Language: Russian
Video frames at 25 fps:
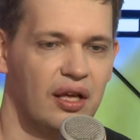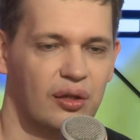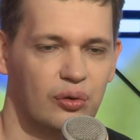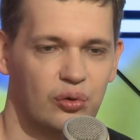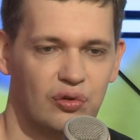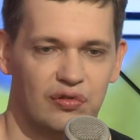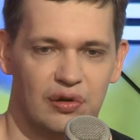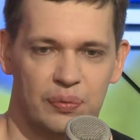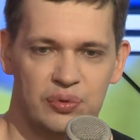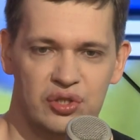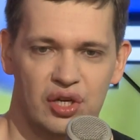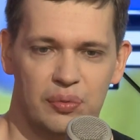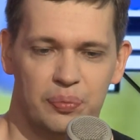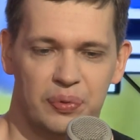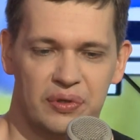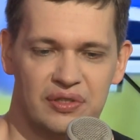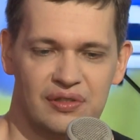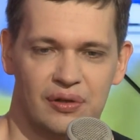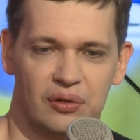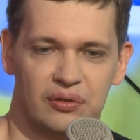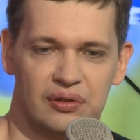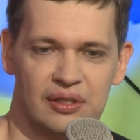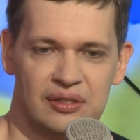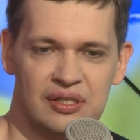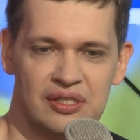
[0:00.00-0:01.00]
Ну и вообще
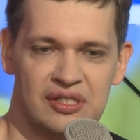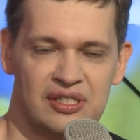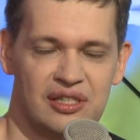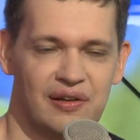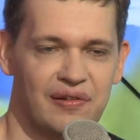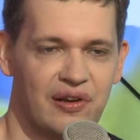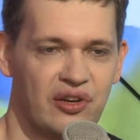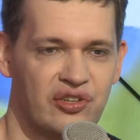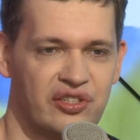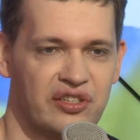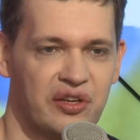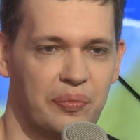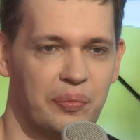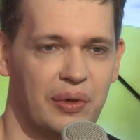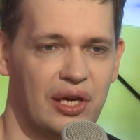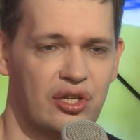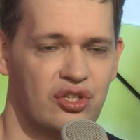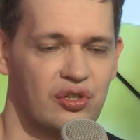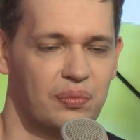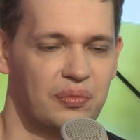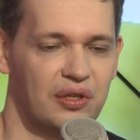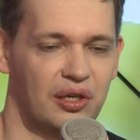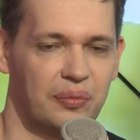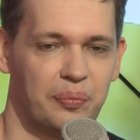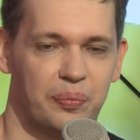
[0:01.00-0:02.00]
призывают относиться к товарищеским
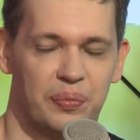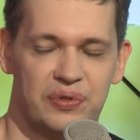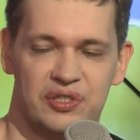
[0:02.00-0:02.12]
матчам так